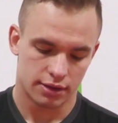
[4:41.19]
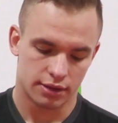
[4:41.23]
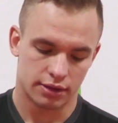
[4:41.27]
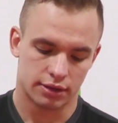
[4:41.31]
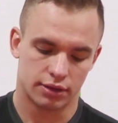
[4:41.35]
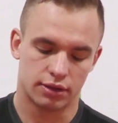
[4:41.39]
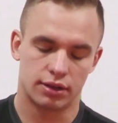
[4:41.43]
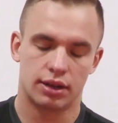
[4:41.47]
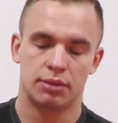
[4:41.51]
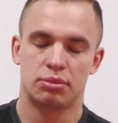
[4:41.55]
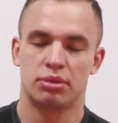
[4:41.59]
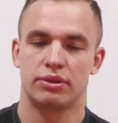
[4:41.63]

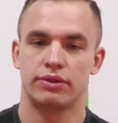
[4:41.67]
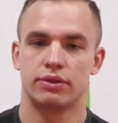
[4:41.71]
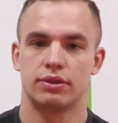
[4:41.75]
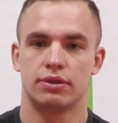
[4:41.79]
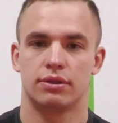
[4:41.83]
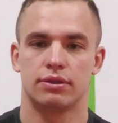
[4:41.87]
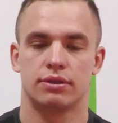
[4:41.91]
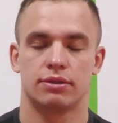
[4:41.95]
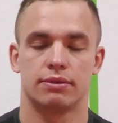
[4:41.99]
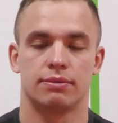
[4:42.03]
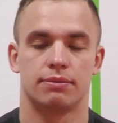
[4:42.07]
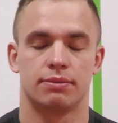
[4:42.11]
No na
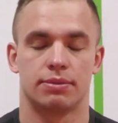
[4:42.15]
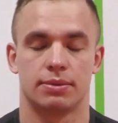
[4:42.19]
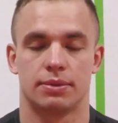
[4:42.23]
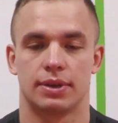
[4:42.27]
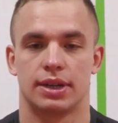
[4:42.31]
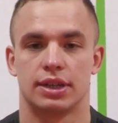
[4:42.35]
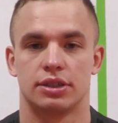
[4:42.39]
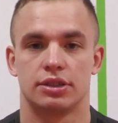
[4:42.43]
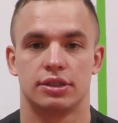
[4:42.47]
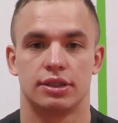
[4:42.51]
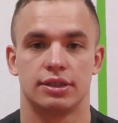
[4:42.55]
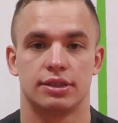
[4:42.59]
pewno
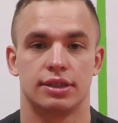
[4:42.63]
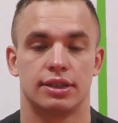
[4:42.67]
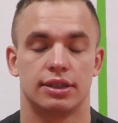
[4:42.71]
każdy z